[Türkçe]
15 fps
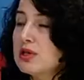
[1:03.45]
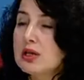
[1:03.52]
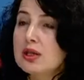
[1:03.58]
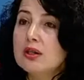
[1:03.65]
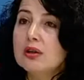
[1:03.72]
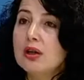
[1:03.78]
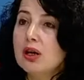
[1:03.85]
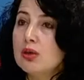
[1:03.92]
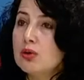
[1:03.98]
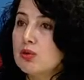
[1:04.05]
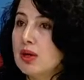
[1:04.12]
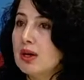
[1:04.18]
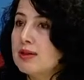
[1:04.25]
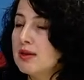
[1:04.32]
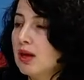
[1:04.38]
Yerine daha
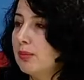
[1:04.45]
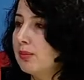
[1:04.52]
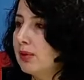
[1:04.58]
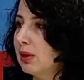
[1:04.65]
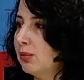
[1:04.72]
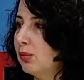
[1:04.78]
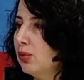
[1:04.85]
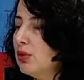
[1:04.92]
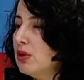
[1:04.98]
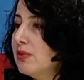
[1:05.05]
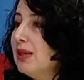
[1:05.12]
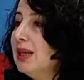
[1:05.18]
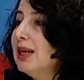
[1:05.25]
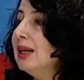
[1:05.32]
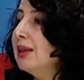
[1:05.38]
güzel saptayabiliyoruz
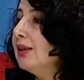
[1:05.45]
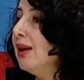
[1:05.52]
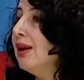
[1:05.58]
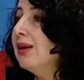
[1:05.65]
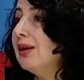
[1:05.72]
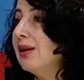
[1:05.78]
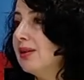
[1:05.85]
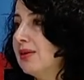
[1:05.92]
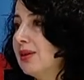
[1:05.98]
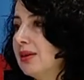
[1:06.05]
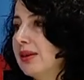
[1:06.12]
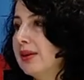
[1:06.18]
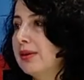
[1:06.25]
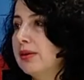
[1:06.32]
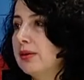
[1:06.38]
ve daha rahat
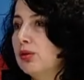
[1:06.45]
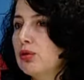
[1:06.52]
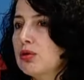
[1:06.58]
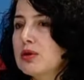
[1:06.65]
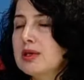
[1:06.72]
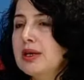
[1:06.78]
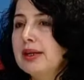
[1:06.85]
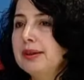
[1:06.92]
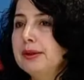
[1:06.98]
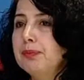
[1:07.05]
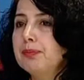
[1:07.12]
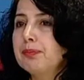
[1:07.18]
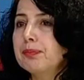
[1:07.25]
hareket ediyoruz. Yani